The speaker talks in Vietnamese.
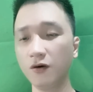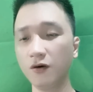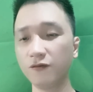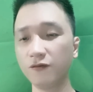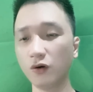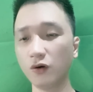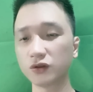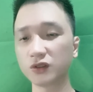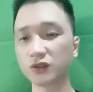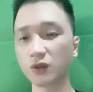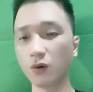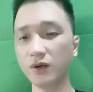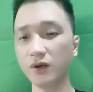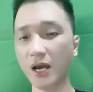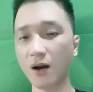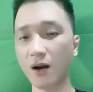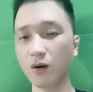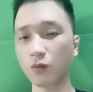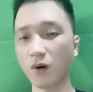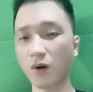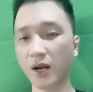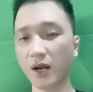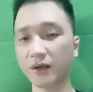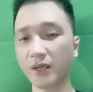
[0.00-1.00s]
Vô số đào
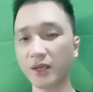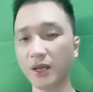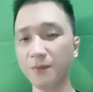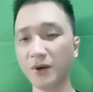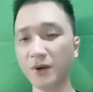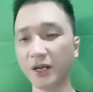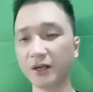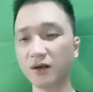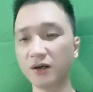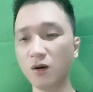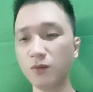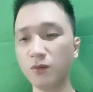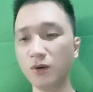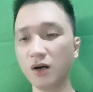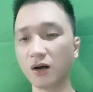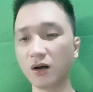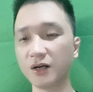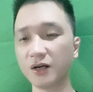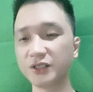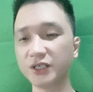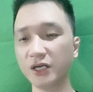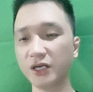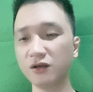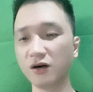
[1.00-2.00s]
quang kiếm ảnh không ngừng
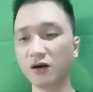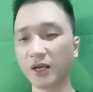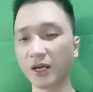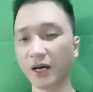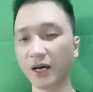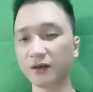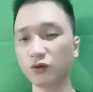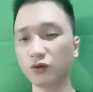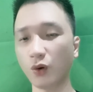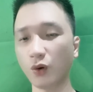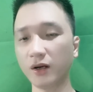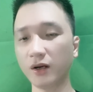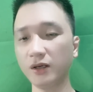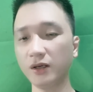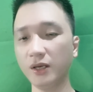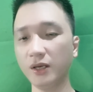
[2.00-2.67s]
ở trên người hắn thoáng